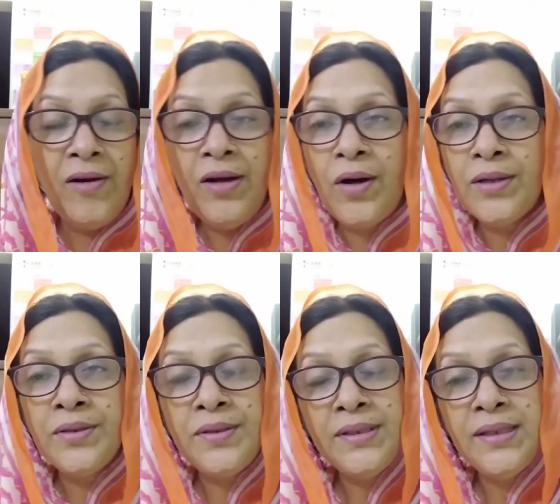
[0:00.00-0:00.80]
তাহলে
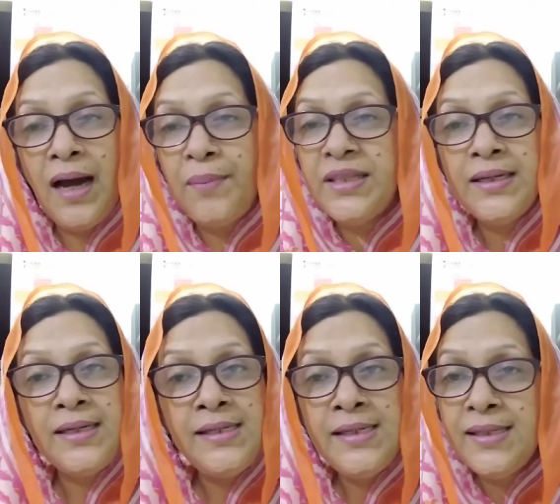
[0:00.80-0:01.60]
অর্থনীতি আমাদের
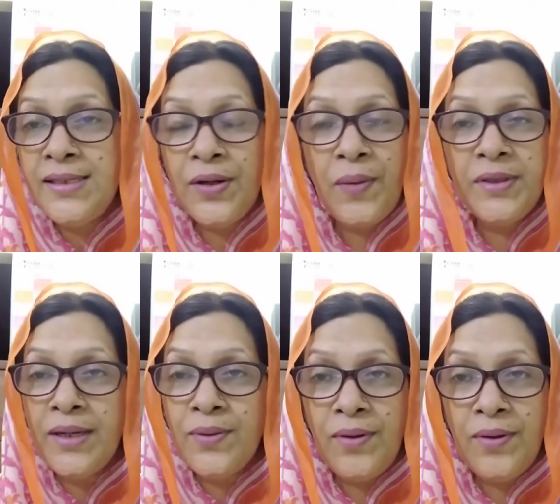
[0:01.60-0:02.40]
কৃষিতে যে
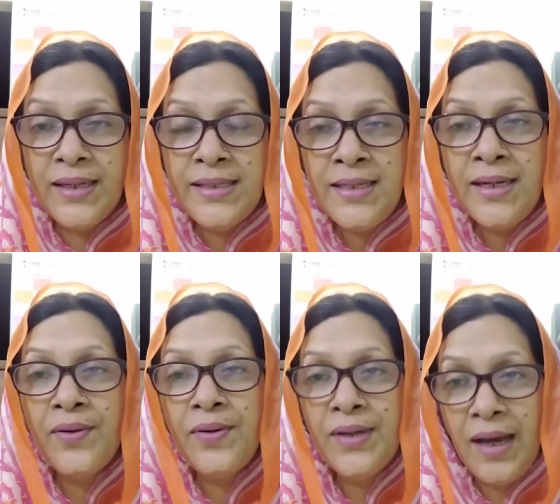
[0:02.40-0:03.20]
অবদানগুলো আছে
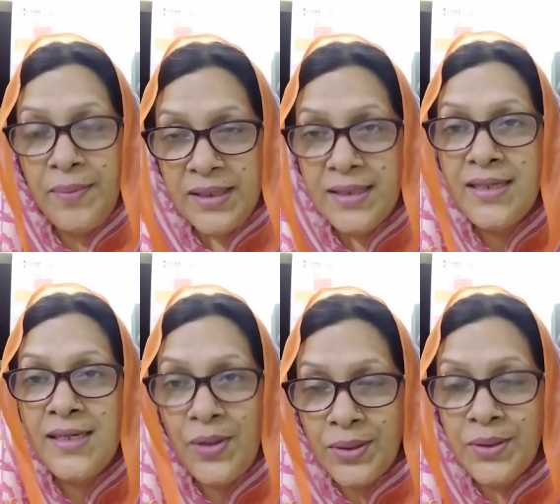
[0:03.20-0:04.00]
সেগুলো কি আমাদের
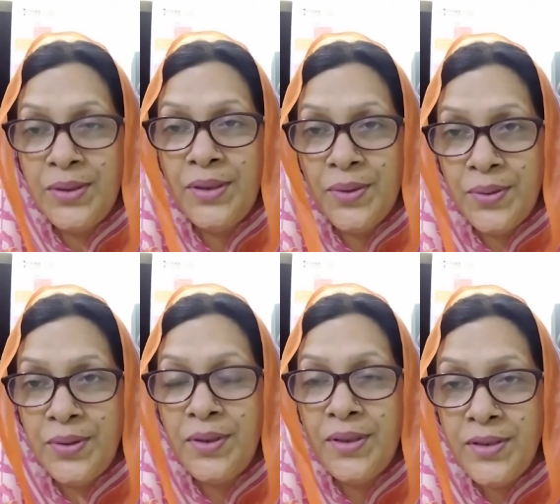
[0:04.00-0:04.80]
দেশের অর্থনৈতিক
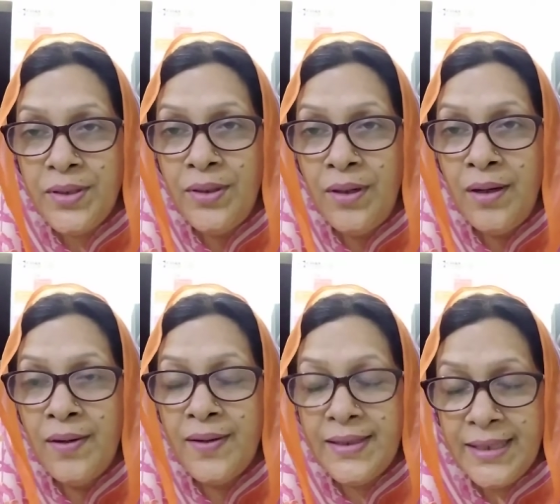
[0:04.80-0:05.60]
উন্নয়নের জন্য
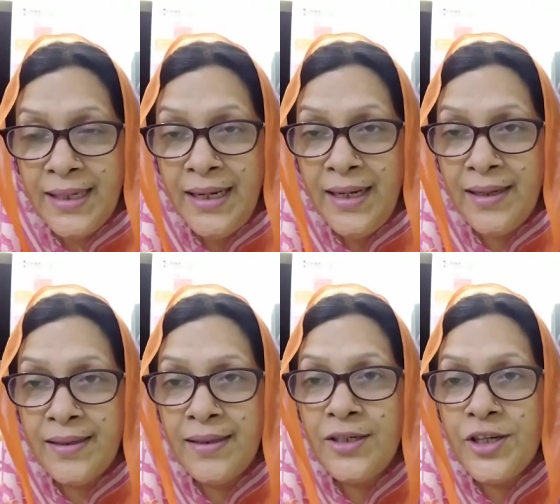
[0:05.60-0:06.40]
এটা কি
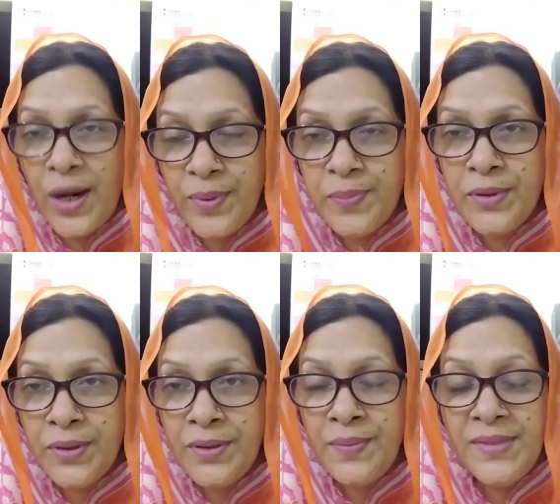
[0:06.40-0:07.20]

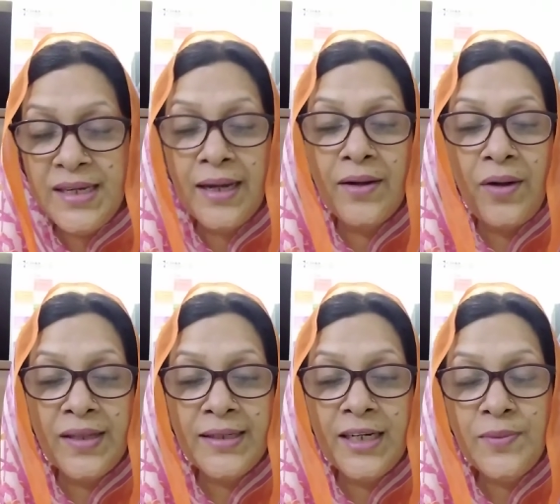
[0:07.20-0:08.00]
সর্বপ্রথম যে
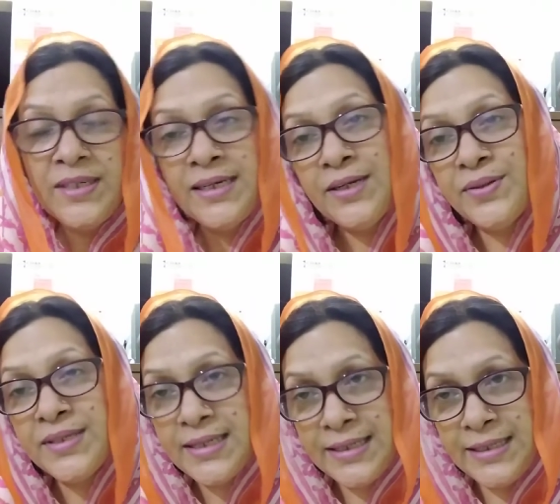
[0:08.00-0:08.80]
কথাটা আসবে সেটি
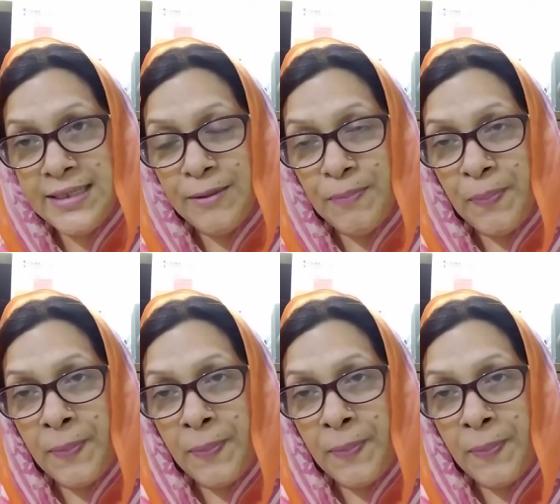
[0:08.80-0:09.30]
হচ্ছে কৃষি